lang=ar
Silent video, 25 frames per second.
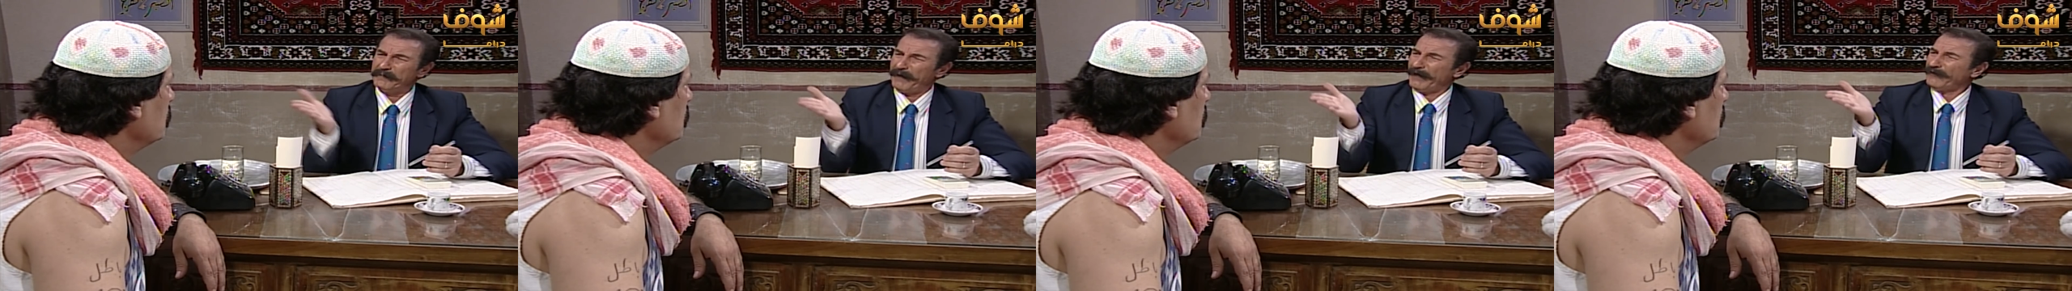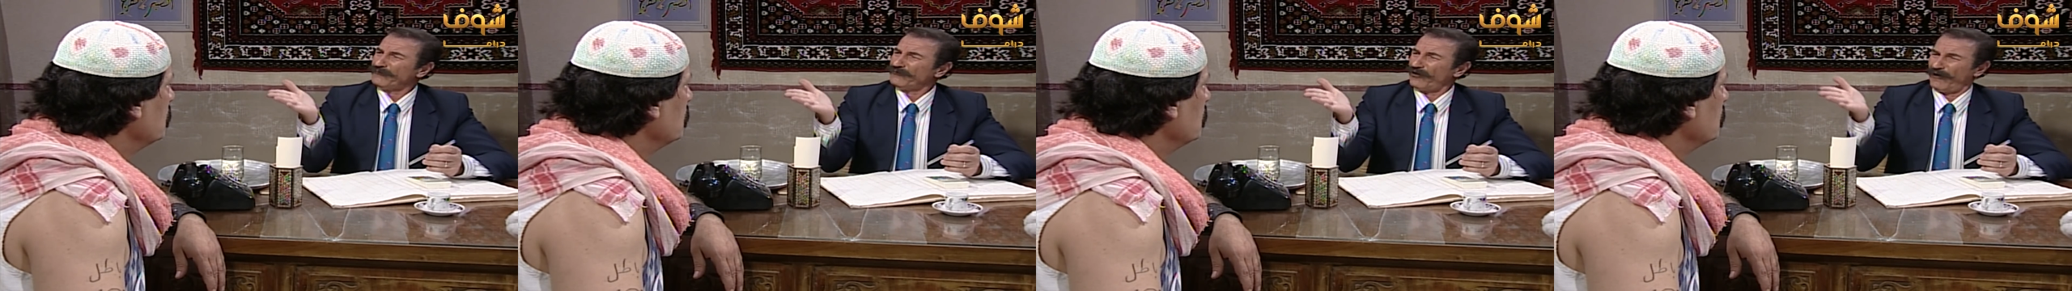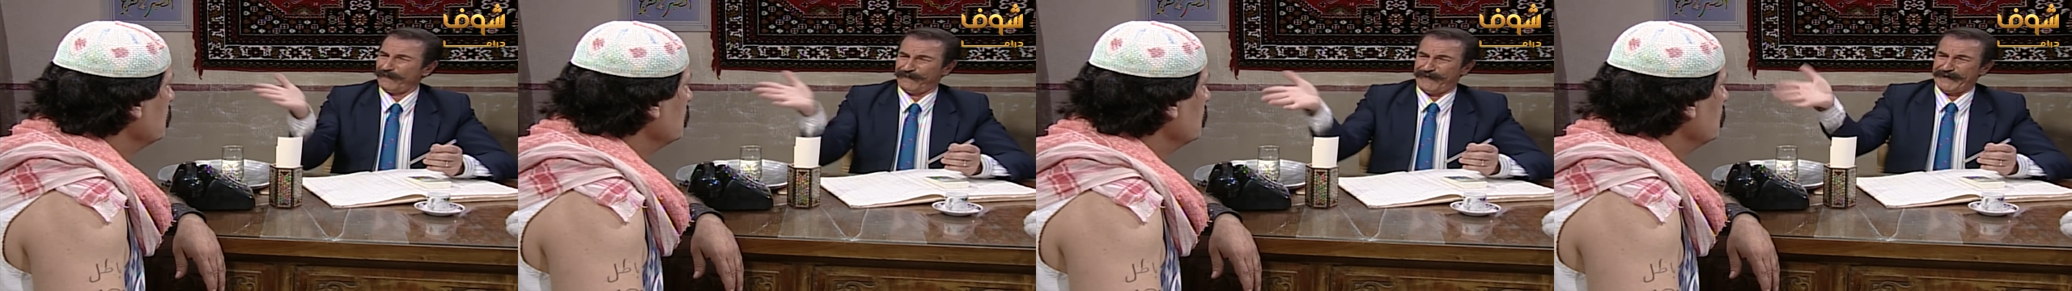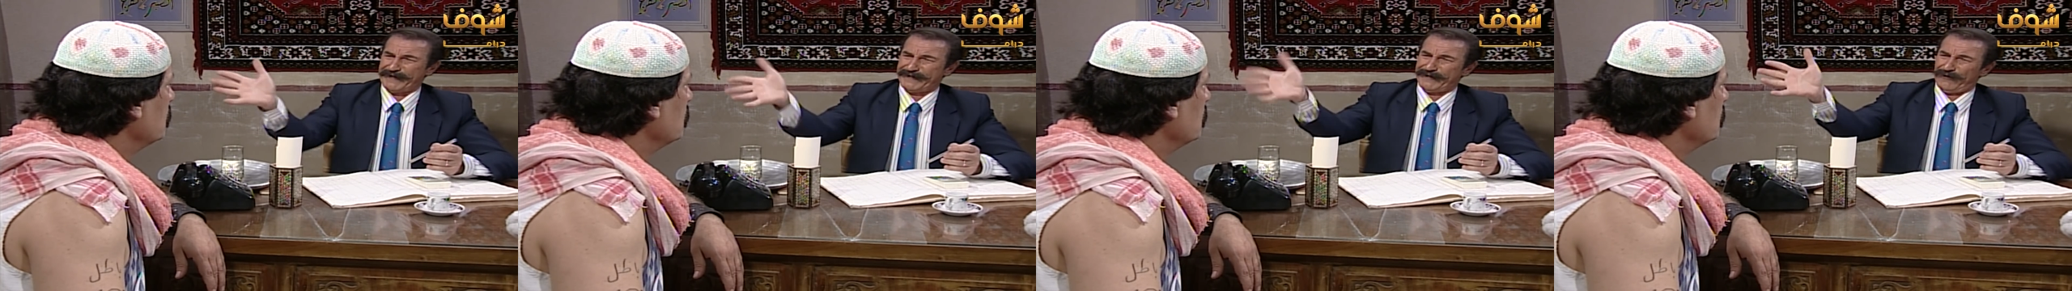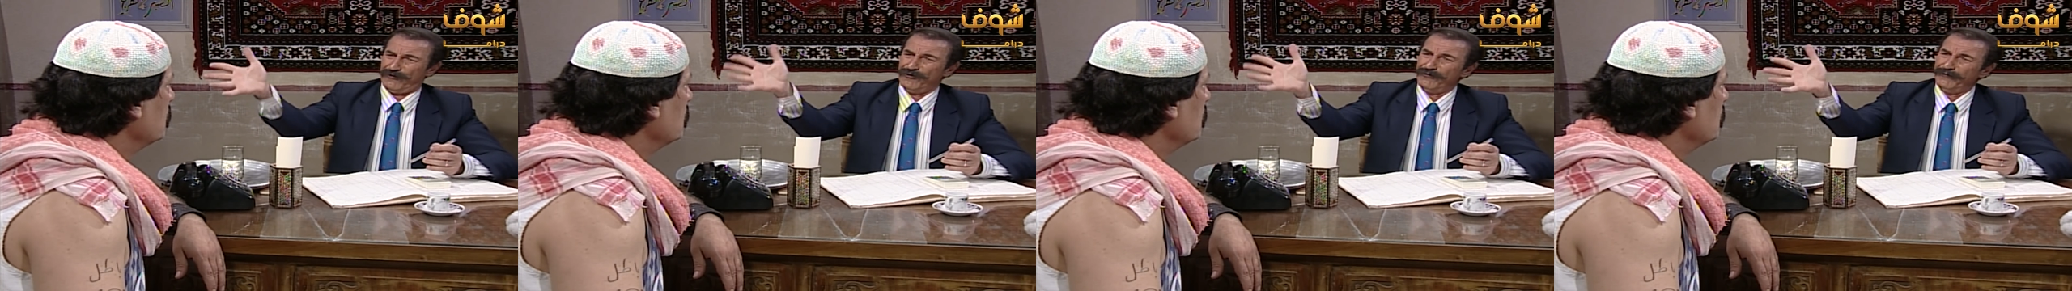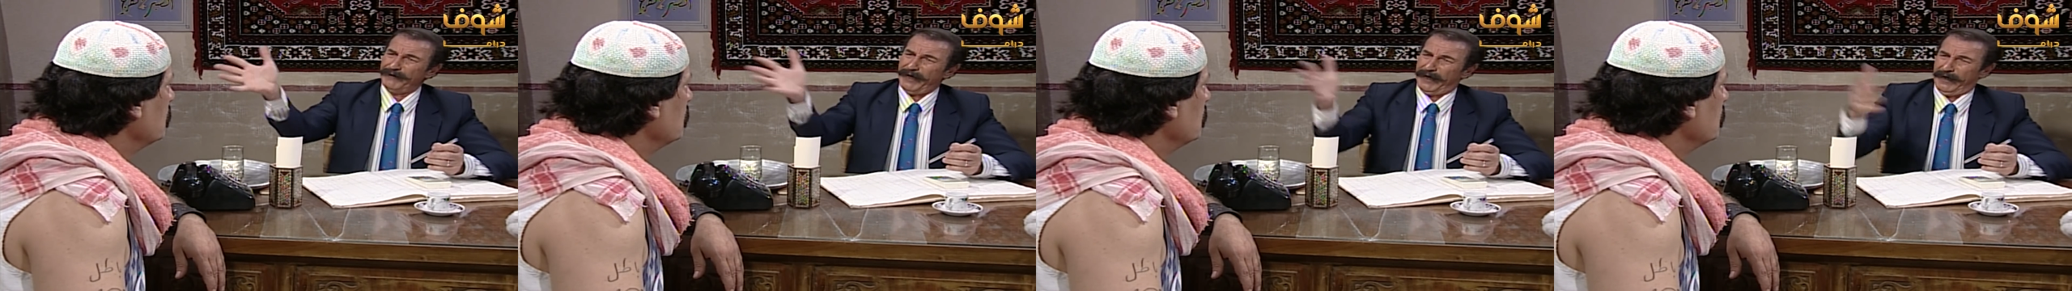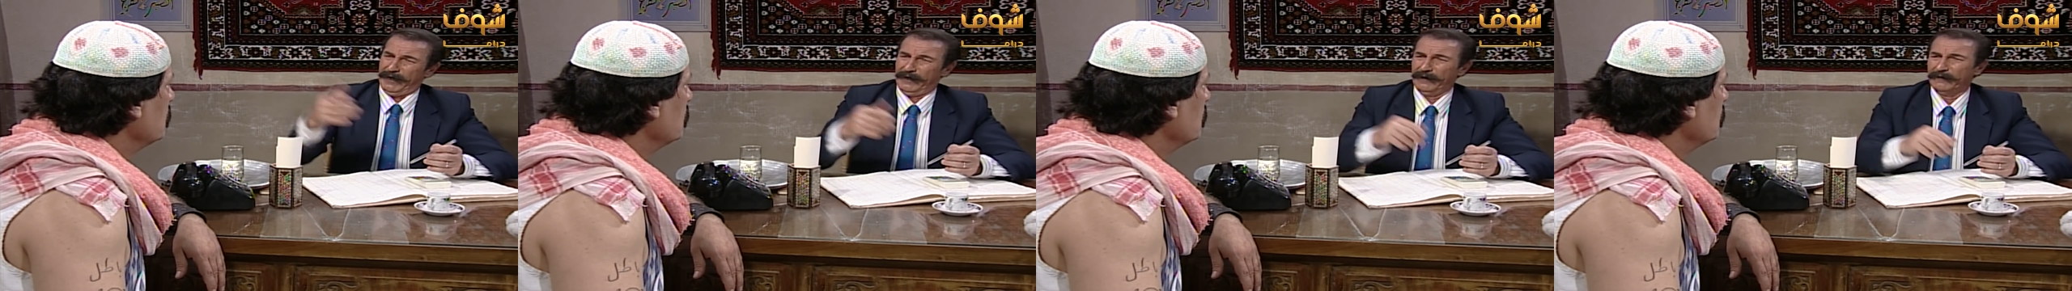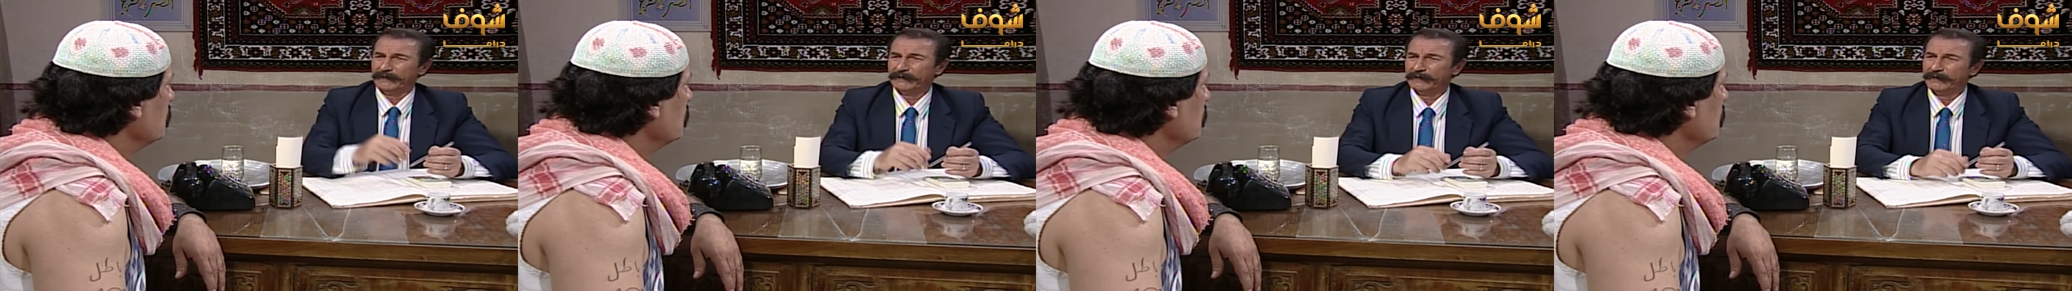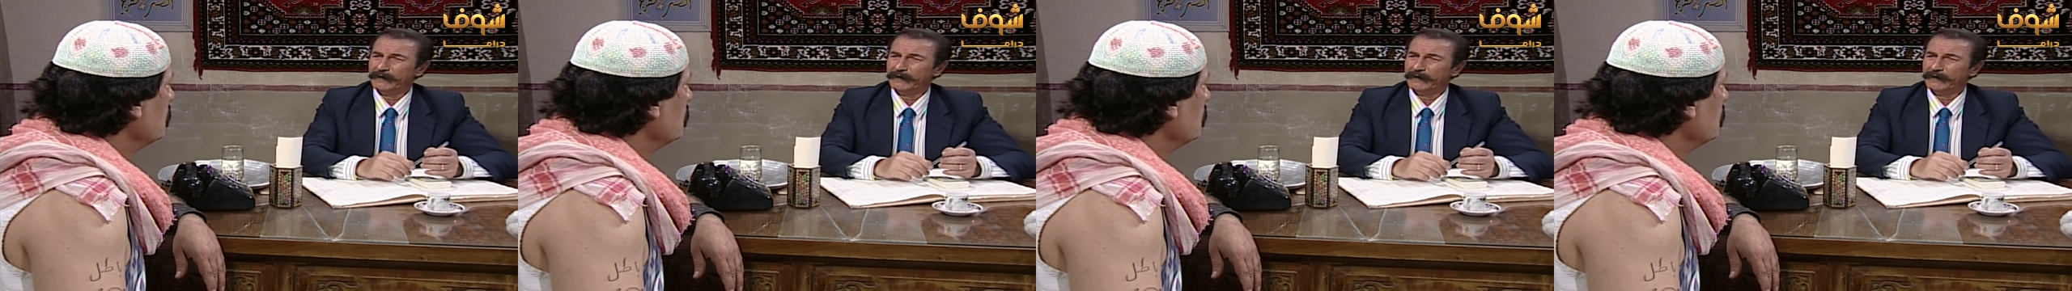مرته الفصعونه